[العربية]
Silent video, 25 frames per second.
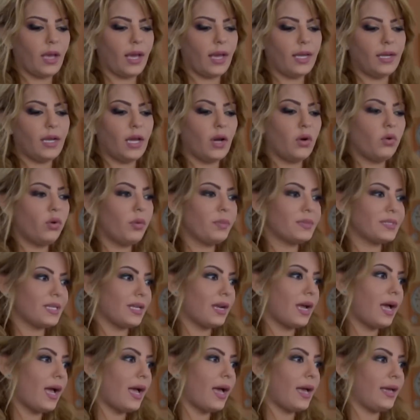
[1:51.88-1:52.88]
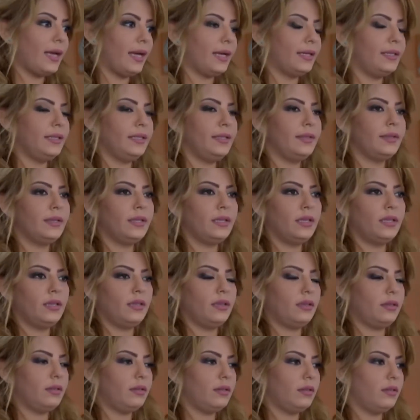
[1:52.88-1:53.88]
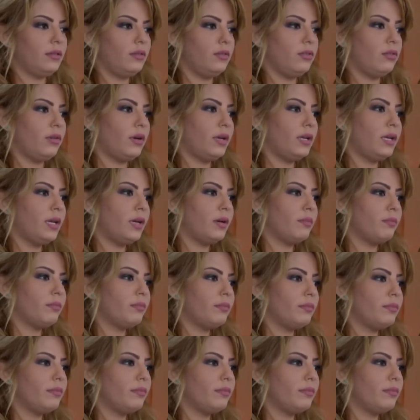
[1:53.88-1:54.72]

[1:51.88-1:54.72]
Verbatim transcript: هلا هو بصراحه يعني انه انا